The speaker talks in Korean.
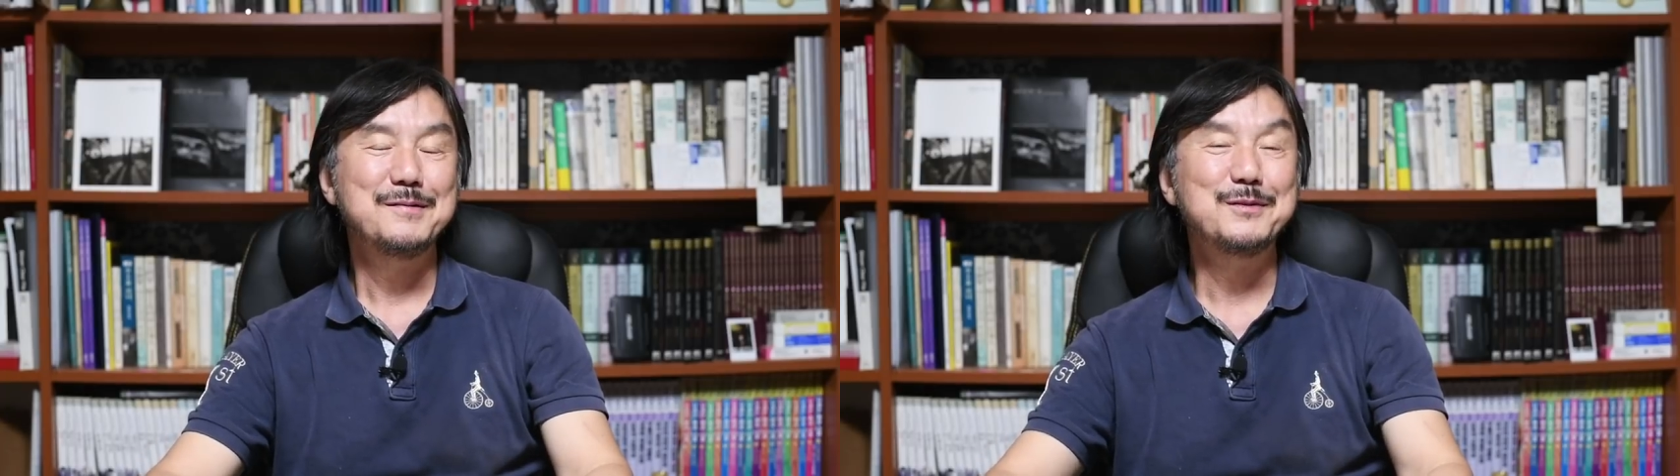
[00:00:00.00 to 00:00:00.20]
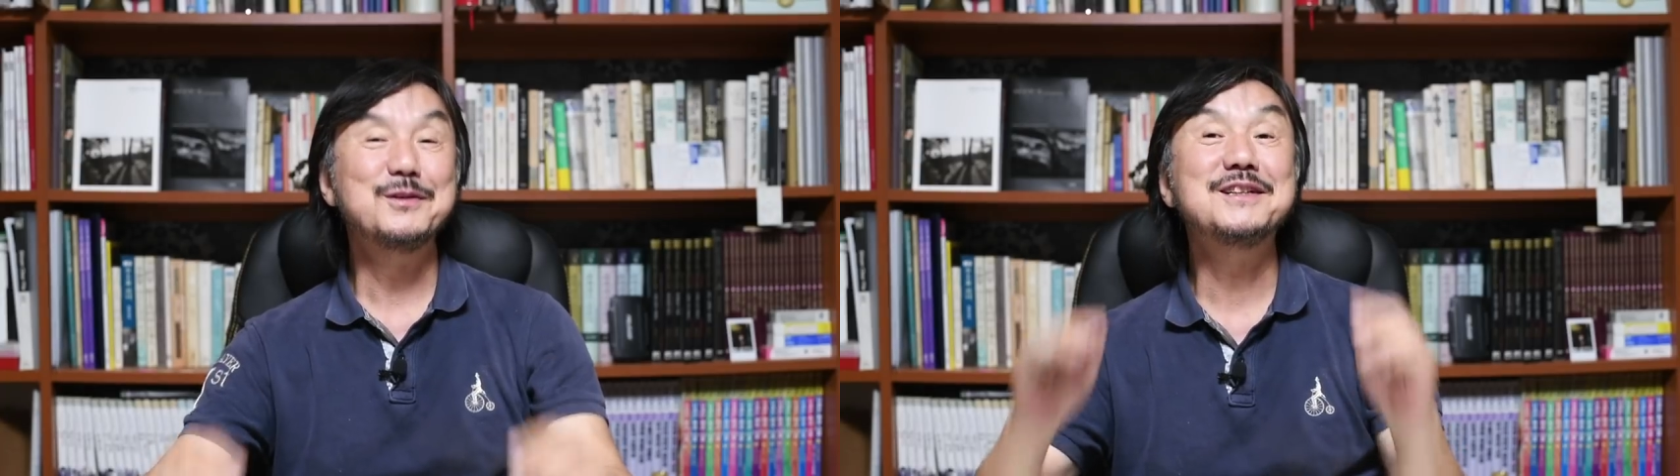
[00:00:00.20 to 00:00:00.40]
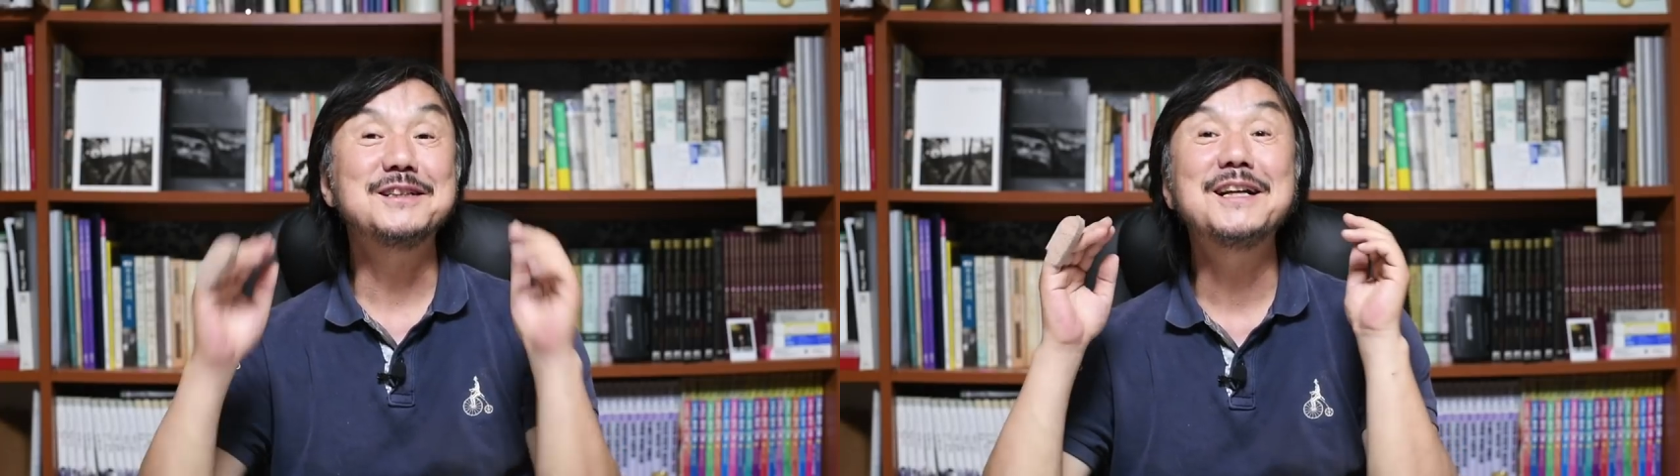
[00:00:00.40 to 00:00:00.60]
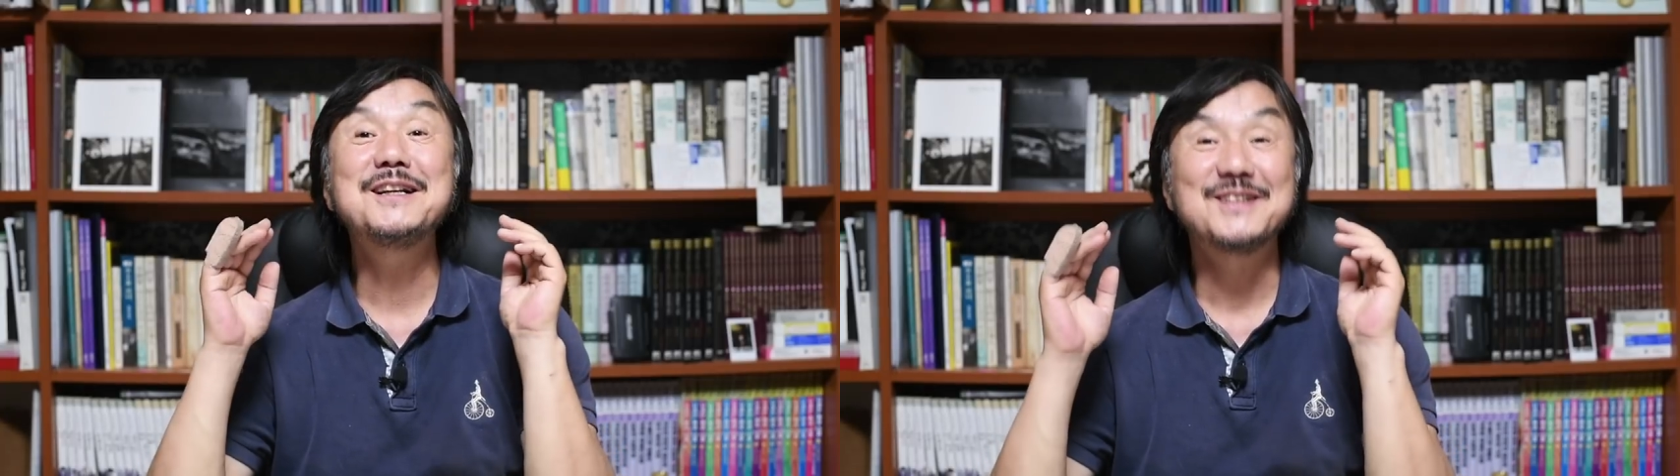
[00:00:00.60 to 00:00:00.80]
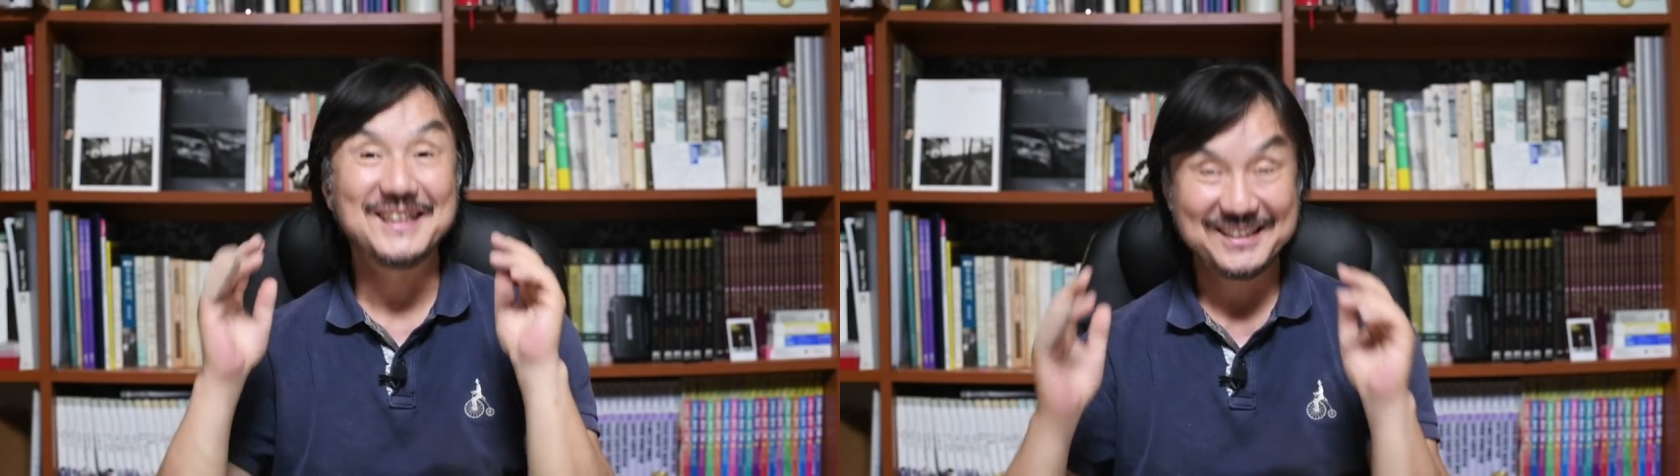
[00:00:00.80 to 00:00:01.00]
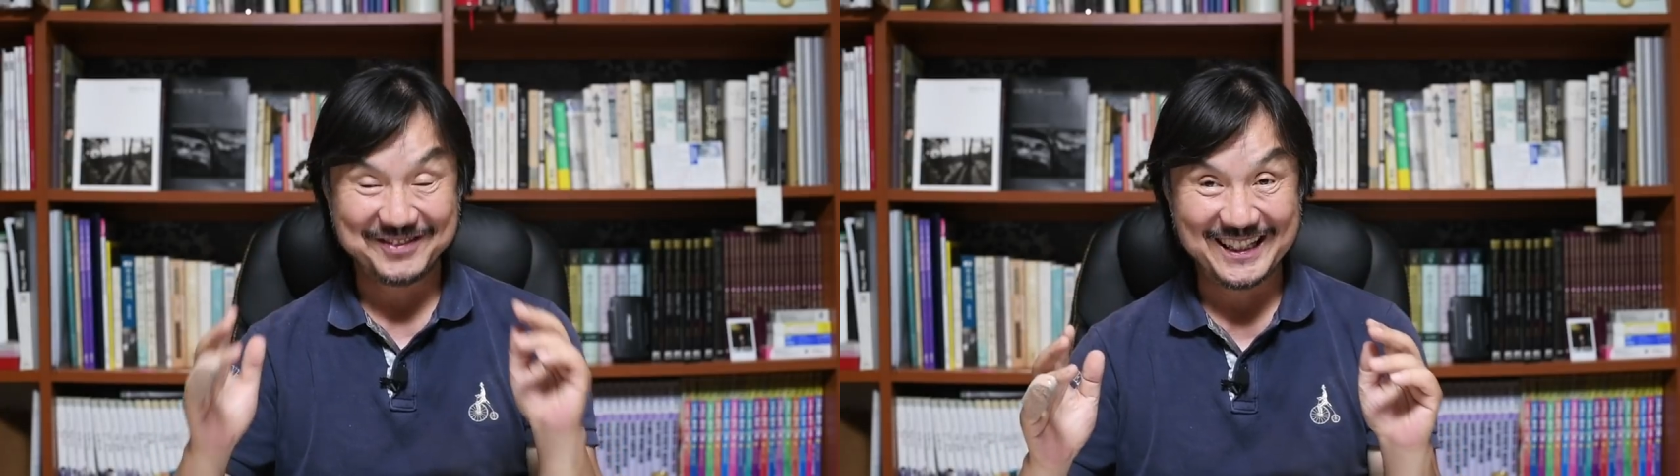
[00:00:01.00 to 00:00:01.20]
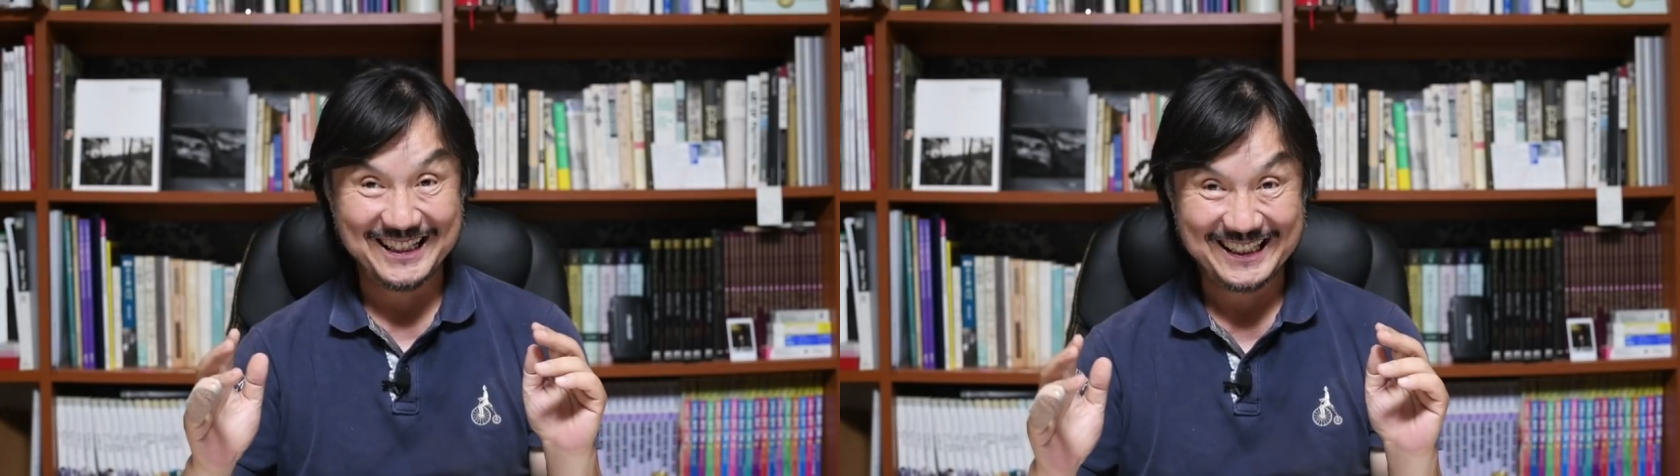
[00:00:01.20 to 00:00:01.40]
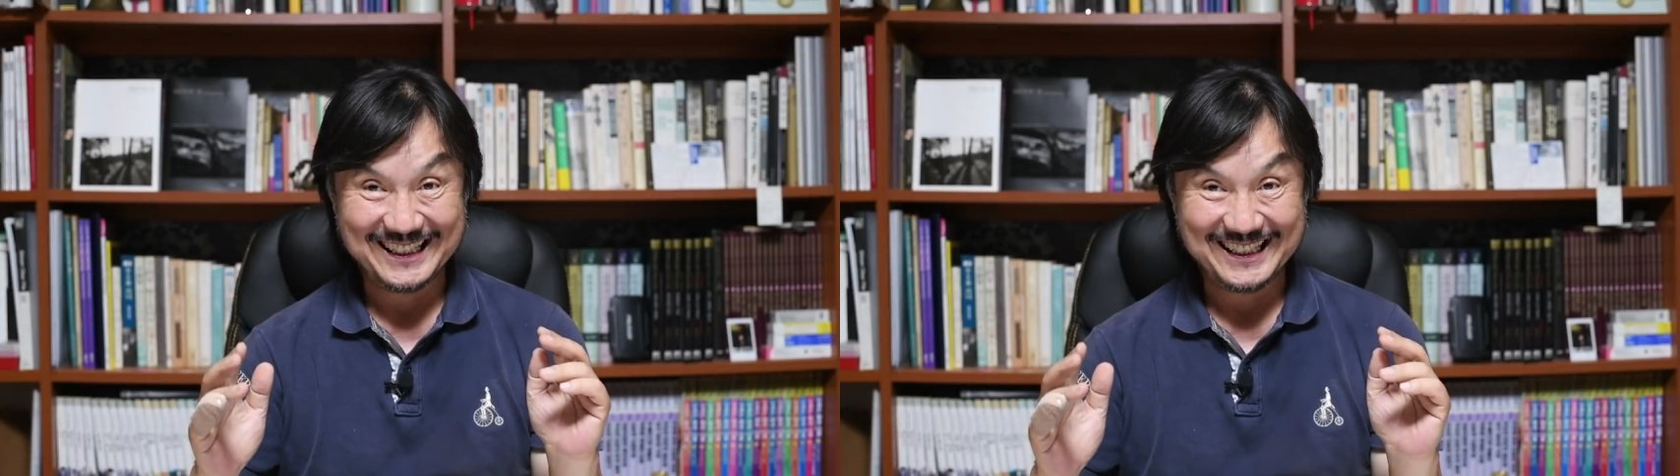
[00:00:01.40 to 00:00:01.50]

물론 기다리기도 하지만